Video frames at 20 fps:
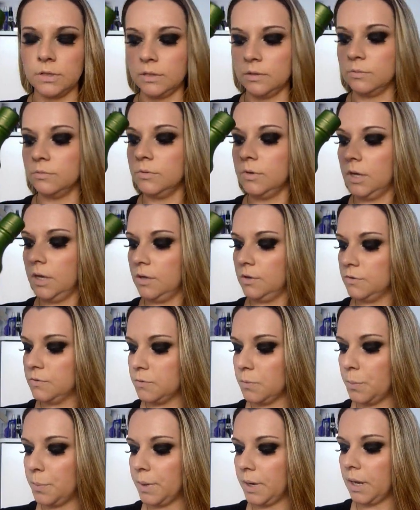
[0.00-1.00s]
Então,
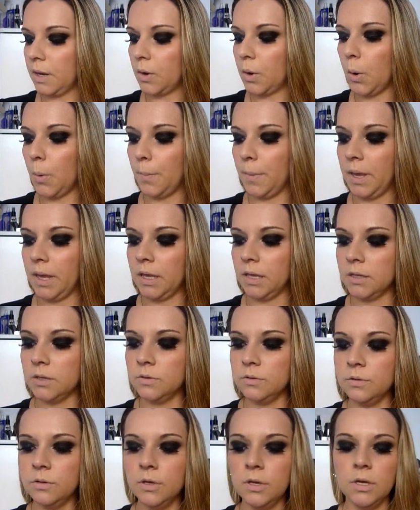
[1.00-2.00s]
super
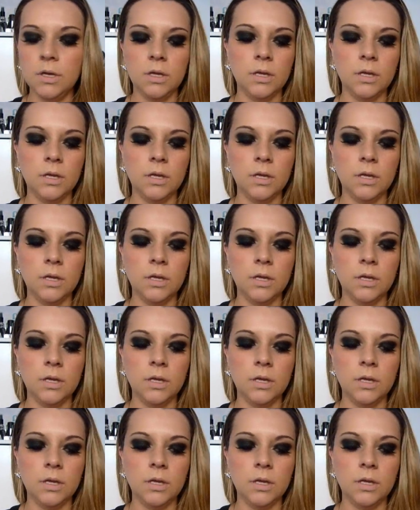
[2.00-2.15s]
recomendo.